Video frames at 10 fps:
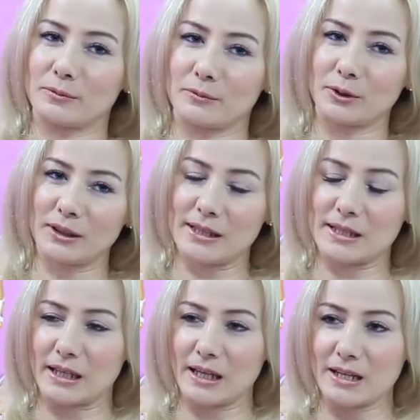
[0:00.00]
вот это
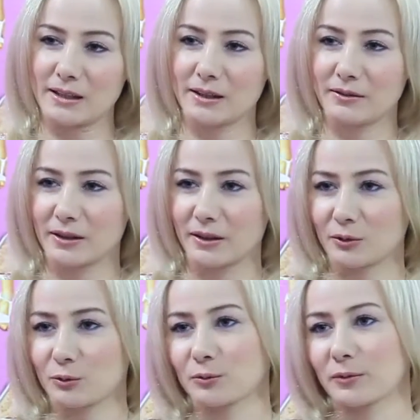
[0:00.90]
состояние, наверное,
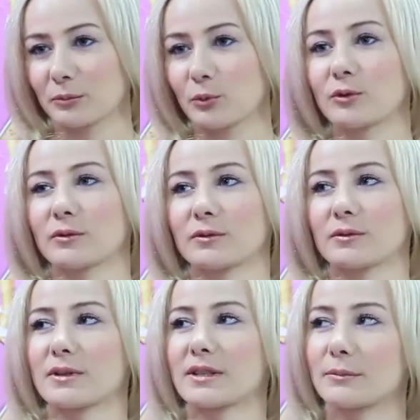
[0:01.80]
оно во много,
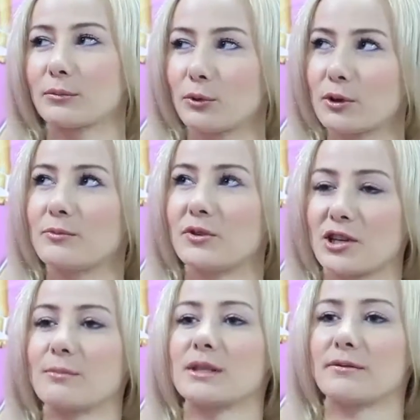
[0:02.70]
со многими
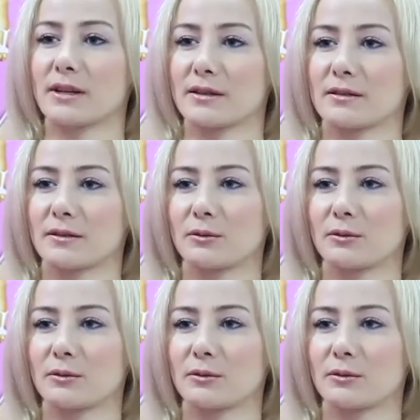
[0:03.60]
вещами связано.